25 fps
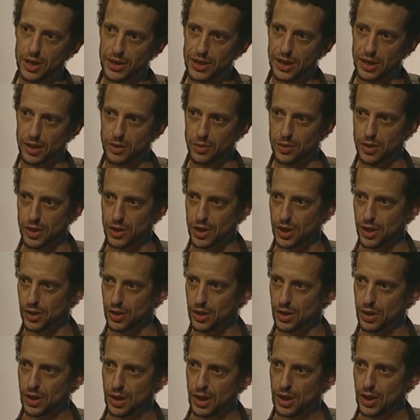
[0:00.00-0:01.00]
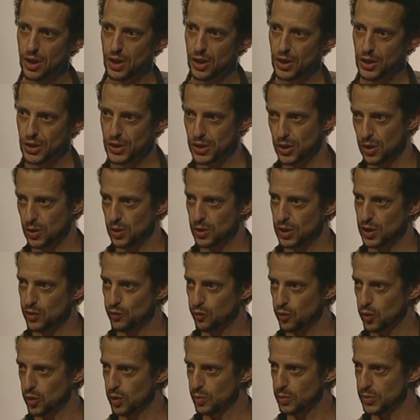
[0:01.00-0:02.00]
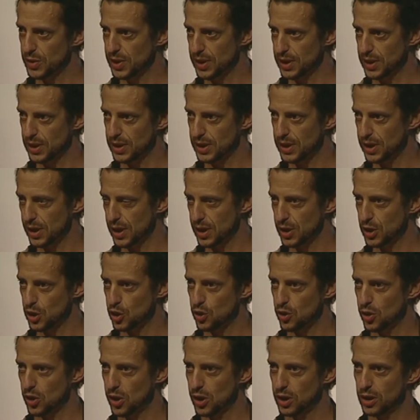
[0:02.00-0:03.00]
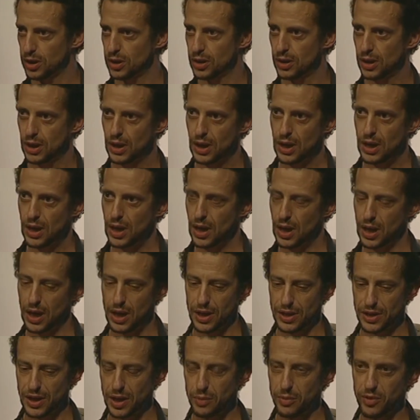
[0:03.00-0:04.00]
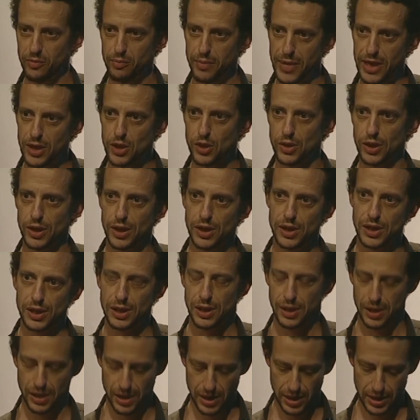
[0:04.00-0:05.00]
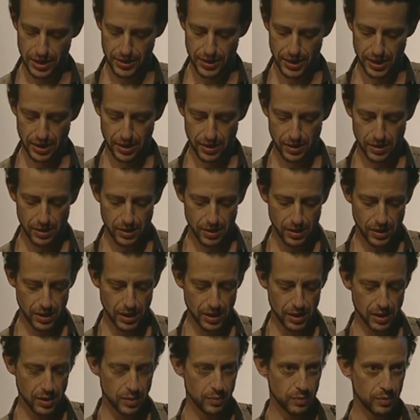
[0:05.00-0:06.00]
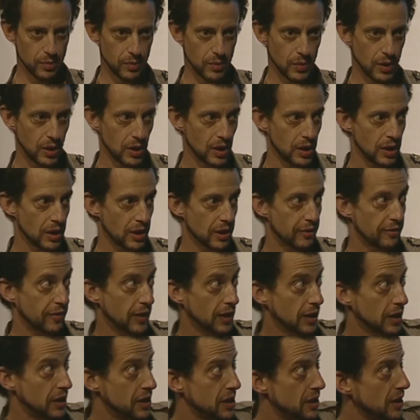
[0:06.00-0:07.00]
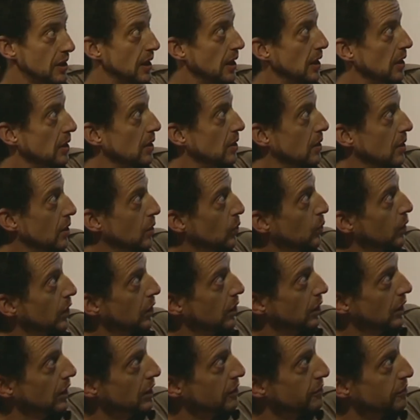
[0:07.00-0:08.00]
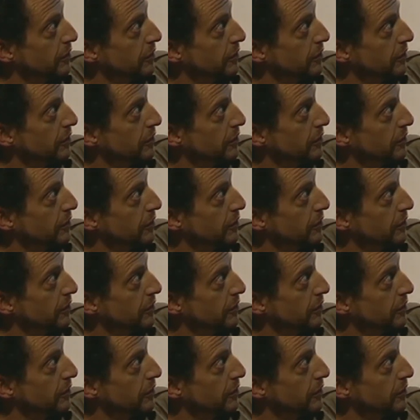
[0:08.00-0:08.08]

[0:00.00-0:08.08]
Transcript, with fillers: da verschmelzen die Zellwände, wenn sie miteinander in Kontakt kommen. Und so entsteht eine starke Matrix.